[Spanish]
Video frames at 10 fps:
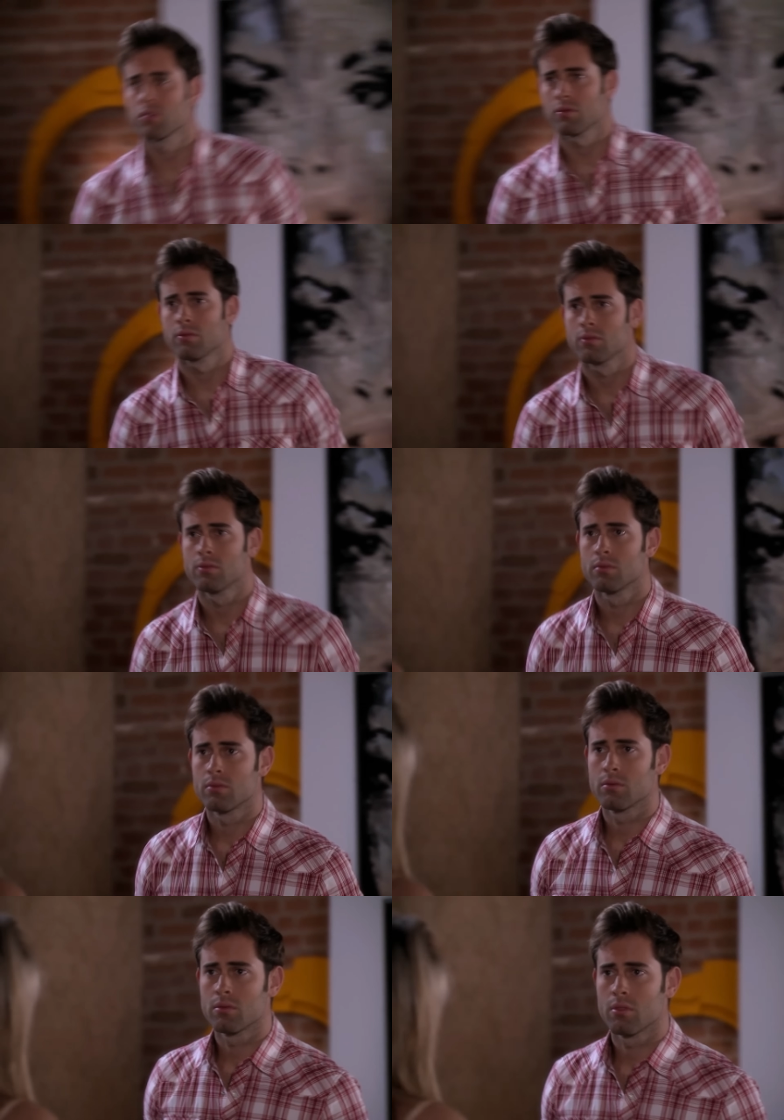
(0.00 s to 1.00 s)
no.
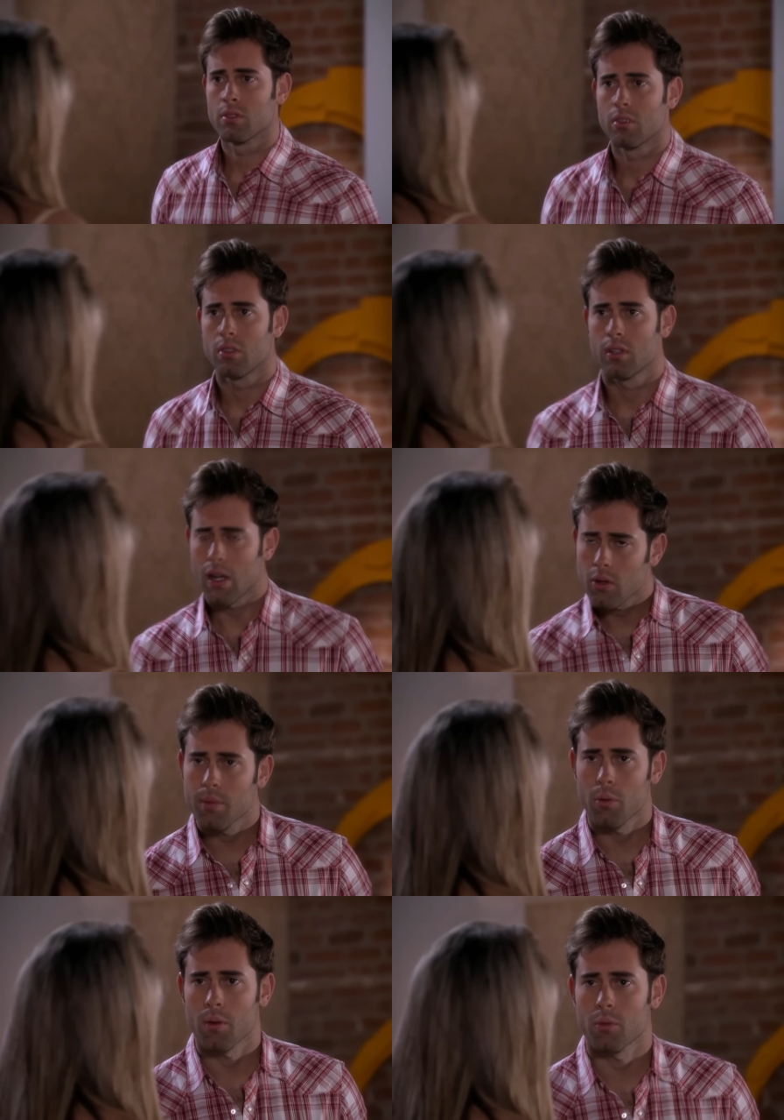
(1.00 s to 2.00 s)
Claro que
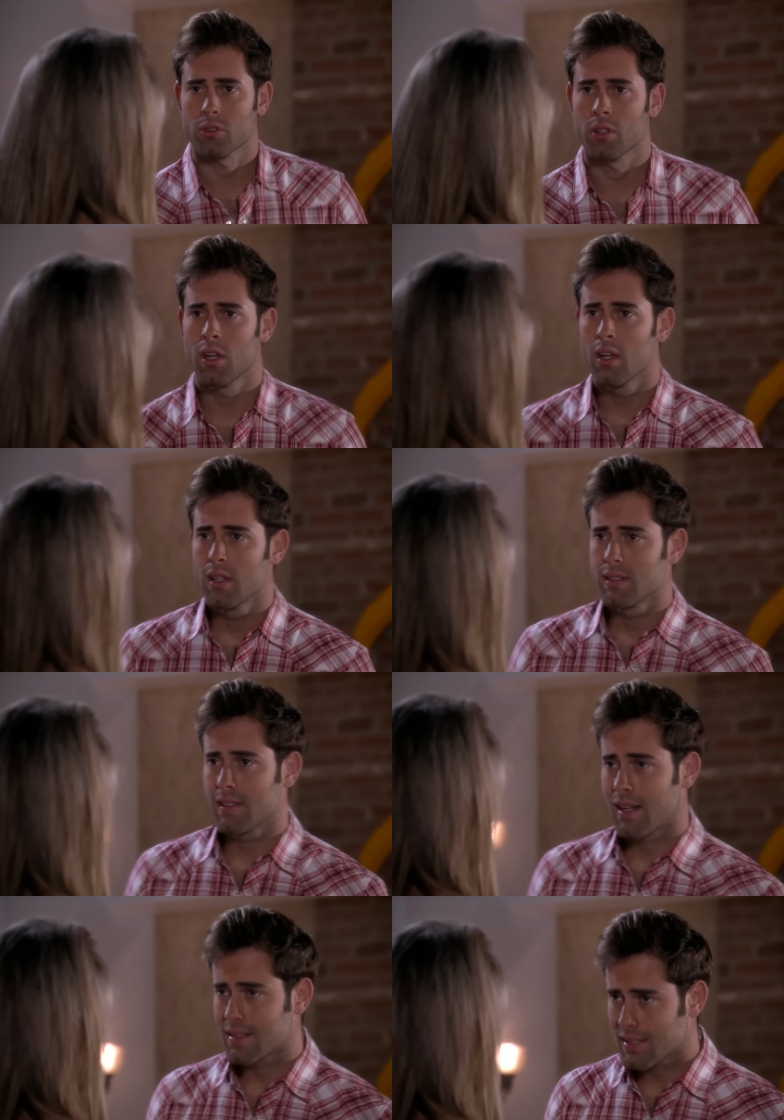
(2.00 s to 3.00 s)
podemos. Si
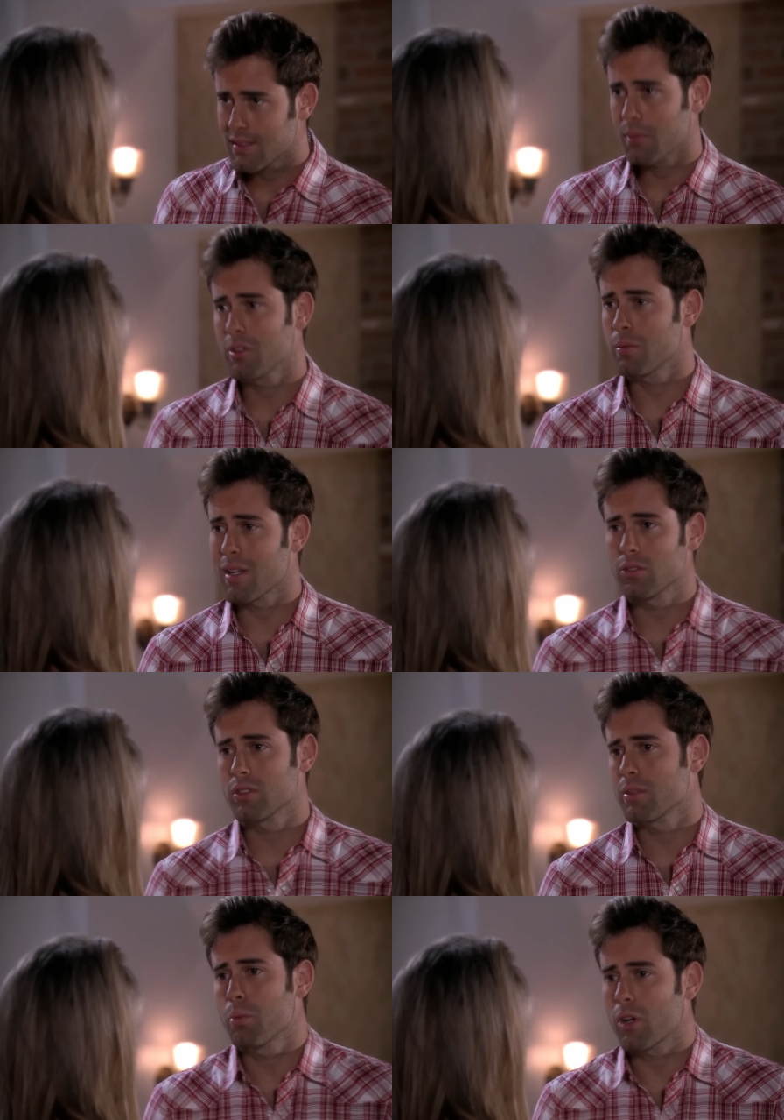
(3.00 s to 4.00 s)
te lanzaste a mis
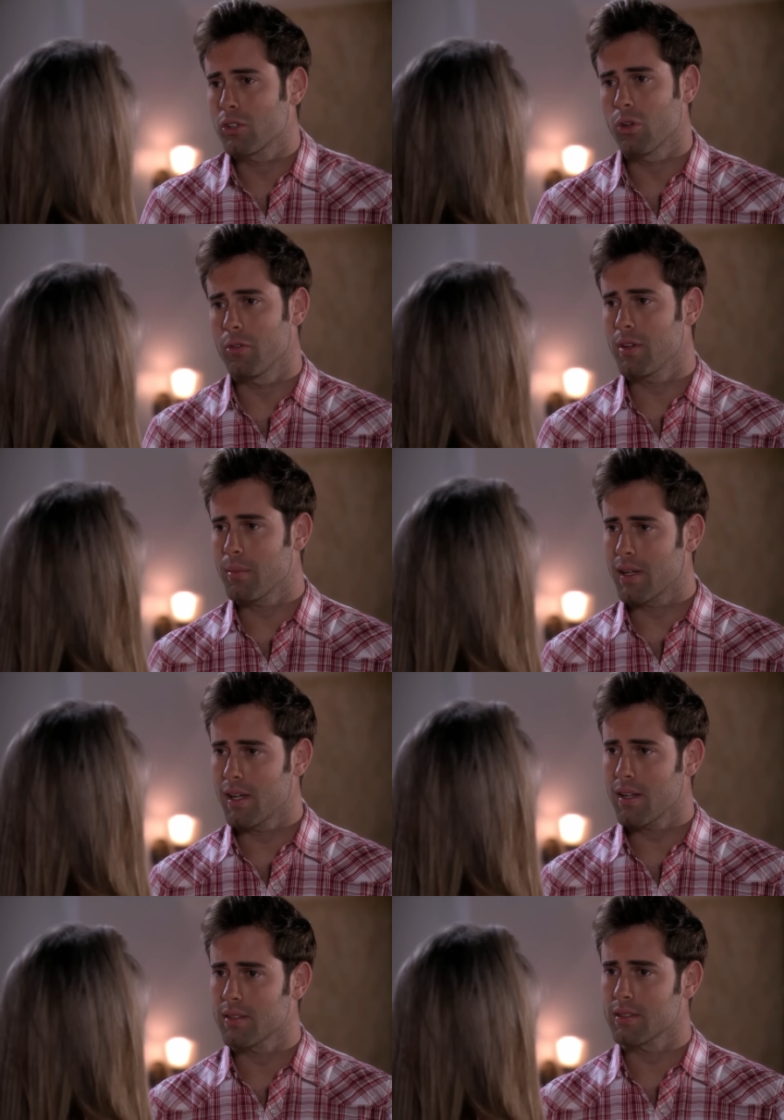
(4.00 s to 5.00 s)
brazos es porque todavía me
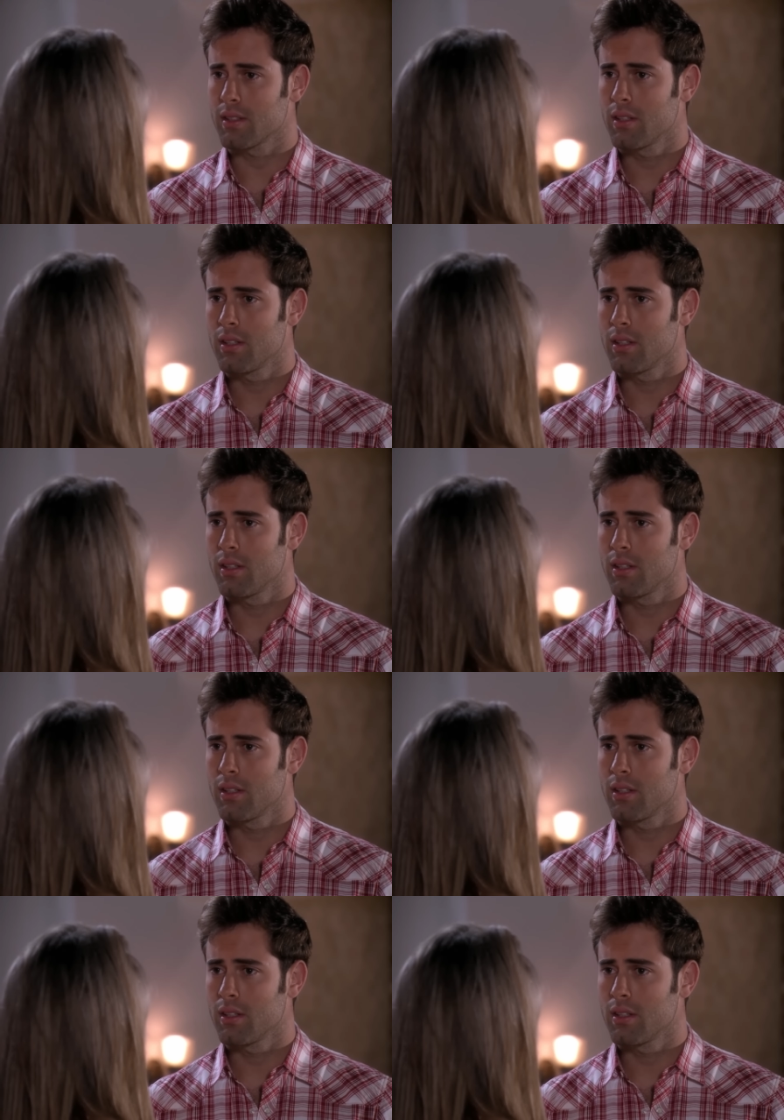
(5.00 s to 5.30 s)
quieres.